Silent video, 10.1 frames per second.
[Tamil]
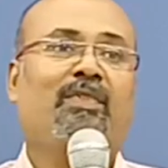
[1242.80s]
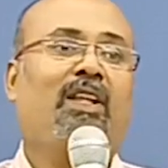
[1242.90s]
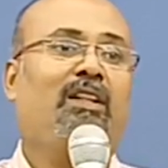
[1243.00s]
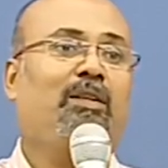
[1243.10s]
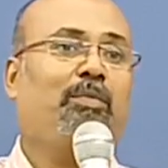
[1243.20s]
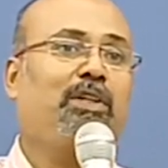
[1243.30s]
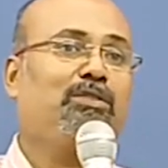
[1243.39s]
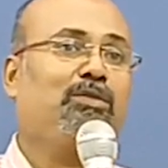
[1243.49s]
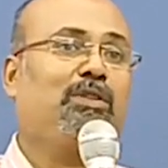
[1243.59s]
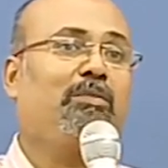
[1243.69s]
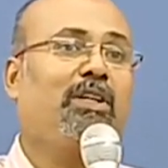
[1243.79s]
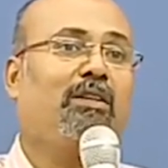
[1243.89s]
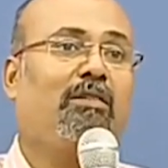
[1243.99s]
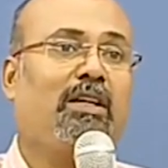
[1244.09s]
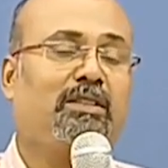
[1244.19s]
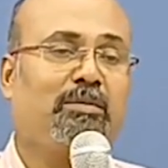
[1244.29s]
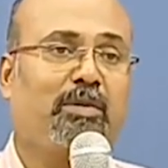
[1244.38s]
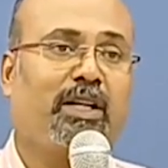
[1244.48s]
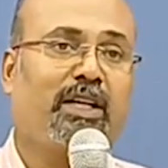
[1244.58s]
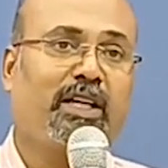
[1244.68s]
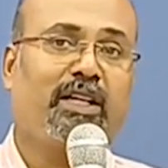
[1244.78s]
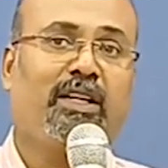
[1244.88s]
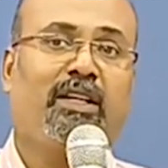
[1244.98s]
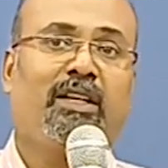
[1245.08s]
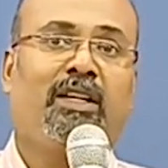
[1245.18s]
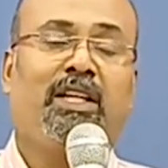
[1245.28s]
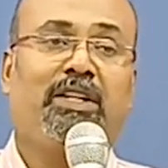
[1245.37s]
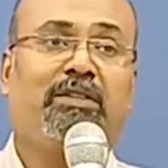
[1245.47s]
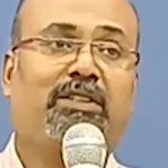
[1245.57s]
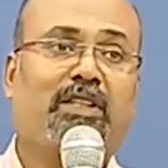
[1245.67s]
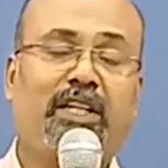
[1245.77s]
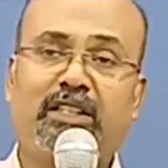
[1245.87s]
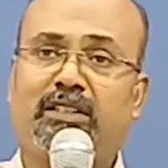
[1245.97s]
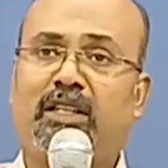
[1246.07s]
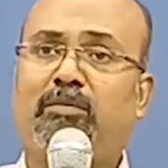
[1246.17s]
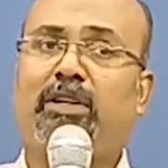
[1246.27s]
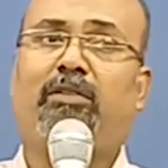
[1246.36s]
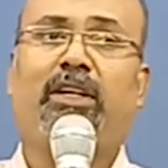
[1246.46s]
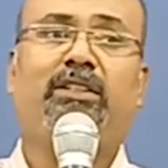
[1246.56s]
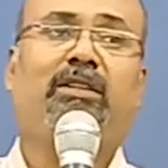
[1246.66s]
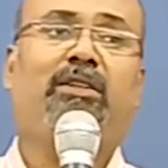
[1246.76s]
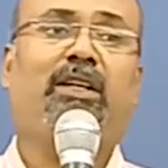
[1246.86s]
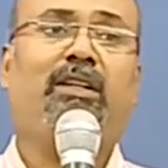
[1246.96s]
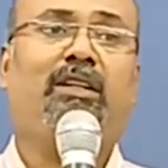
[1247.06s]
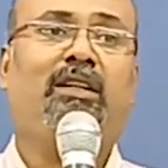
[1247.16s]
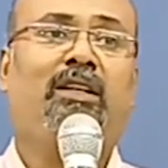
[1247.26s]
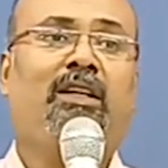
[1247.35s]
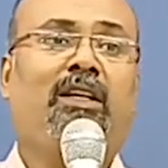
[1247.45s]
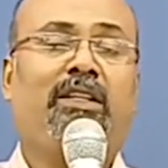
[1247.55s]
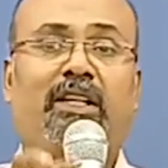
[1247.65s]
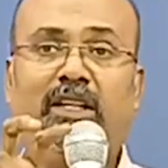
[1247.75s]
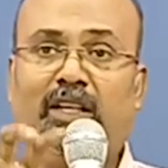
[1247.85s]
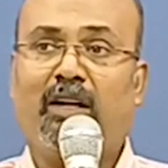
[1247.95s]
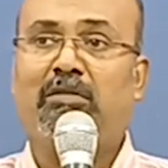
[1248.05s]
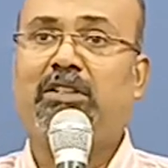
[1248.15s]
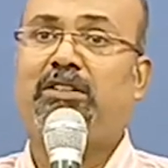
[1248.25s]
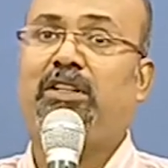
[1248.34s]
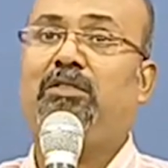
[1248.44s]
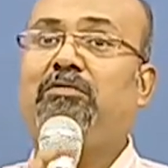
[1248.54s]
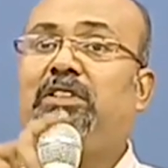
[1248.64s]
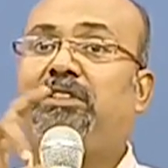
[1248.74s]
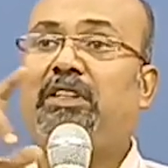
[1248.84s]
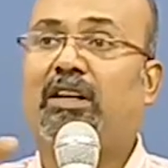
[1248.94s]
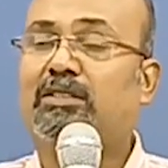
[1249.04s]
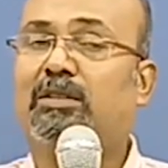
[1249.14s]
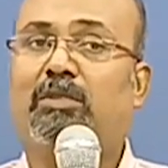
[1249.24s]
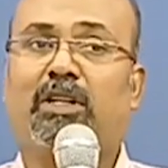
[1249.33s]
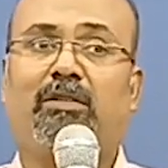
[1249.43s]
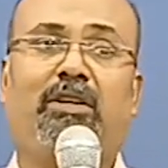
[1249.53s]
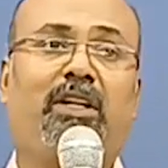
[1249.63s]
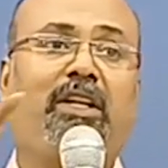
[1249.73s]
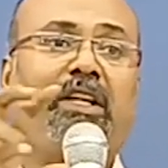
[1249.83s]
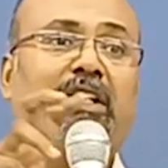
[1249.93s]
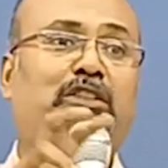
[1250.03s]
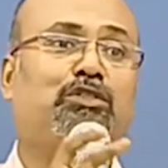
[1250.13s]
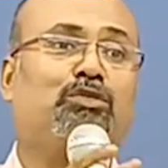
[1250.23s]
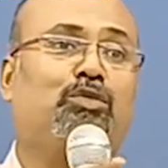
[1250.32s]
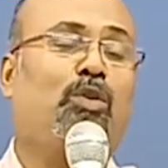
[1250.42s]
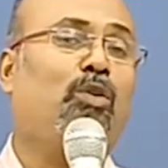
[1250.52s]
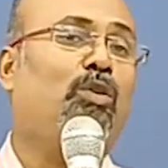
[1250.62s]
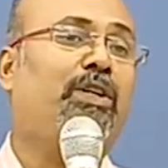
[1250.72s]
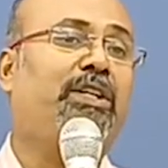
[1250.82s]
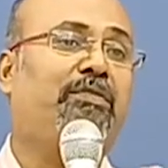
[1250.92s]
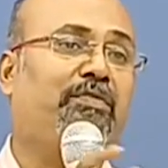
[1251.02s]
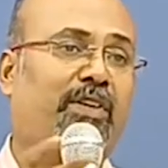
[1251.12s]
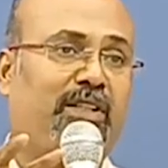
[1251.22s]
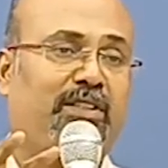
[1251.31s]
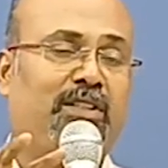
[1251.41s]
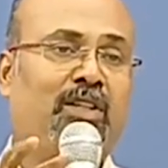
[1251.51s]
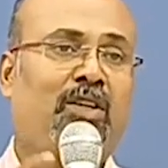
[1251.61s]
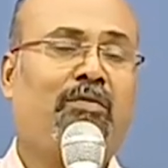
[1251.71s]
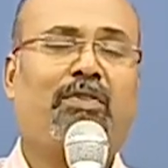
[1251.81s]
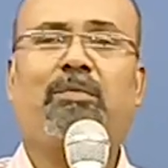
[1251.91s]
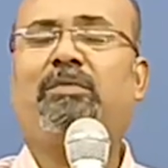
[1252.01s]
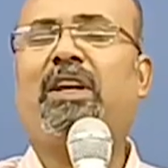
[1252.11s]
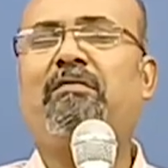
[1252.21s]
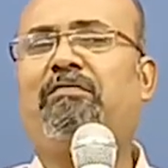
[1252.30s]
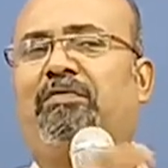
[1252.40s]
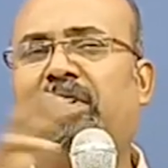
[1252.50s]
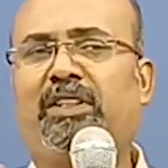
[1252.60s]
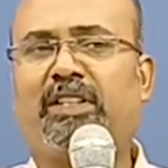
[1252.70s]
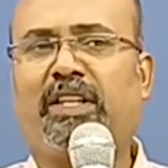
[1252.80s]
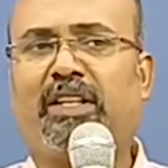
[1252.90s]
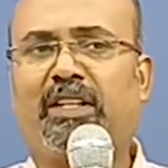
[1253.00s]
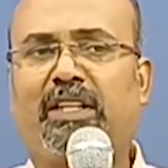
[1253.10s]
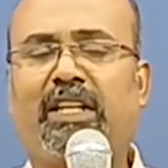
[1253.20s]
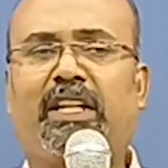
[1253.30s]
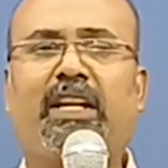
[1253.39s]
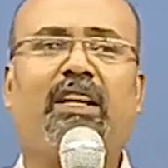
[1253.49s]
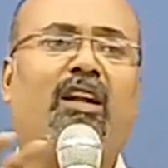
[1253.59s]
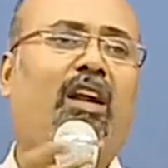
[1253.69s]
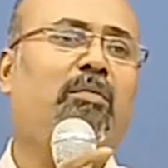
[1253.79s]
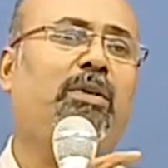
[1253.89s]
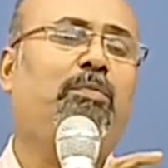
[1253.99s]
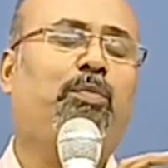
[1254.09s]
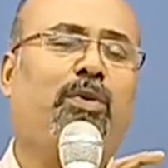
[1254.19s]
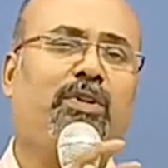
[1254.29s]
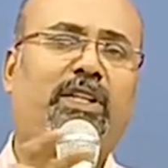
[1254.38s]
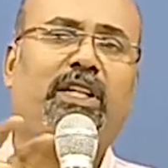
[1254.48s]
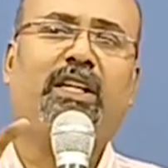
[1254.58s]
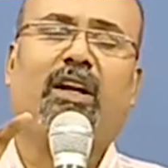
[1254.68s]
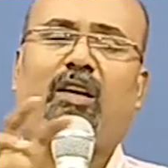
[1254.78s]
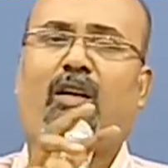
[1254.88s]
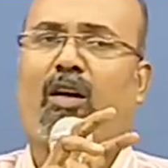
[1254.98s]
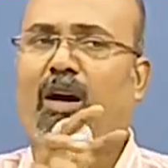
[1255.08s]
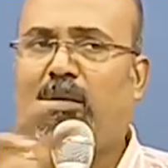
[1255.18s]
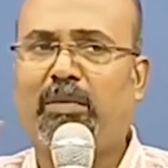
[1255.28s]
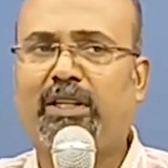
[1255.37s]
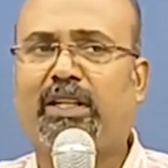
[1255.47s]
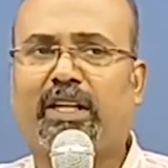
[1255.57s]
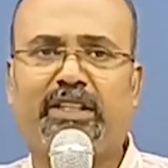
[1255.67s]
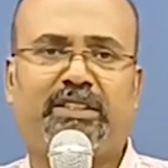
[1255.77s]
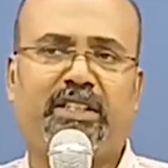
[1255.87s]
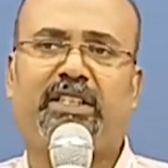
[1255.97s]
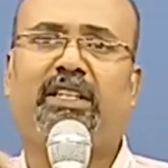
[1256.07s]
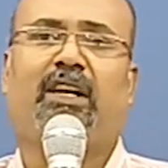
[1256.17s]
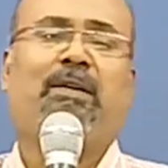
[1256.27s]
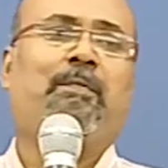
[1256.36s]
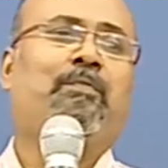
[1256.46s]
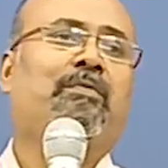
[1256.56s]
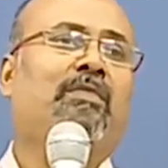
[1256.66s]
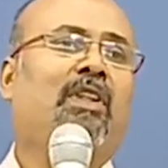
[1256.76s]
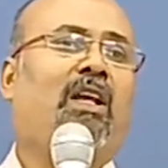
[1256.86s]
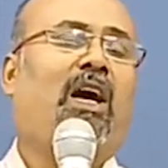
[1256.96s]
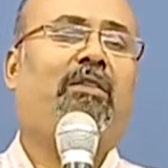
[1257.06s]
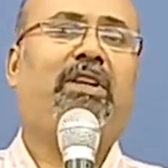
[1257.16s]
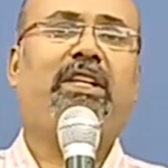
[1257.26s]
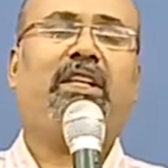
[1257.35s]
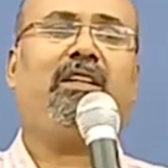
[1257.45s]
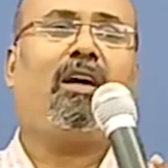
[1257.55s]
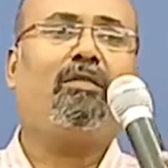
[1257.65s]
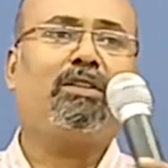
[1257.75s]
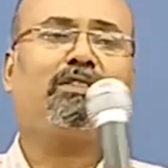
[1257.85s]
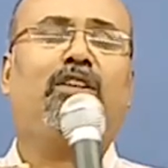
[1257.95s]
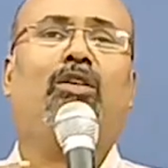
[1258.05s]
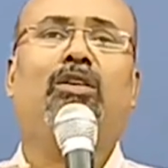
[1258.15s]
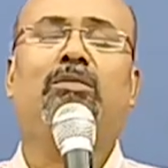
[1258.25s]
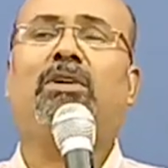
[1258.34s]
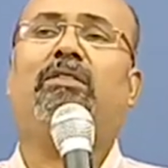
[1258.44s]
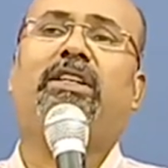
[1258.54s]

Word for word: இந்த பரிசுத்தம் என்ற வார்த்தை பாருங்கள் இவர் தனித்தன்மை வாய்ந்தவர் எல்லாவற்றிலும் வித்தியாசமானவர் இ சோ டிஃப்ரெண்ட் ஃப்ரம் எவ்ரி திங் இ கேனாட் பி புட் இட் இன் அ காமன் கிரைட்டீரியா அவரை எல்லாவற்றிலோடும் அவரை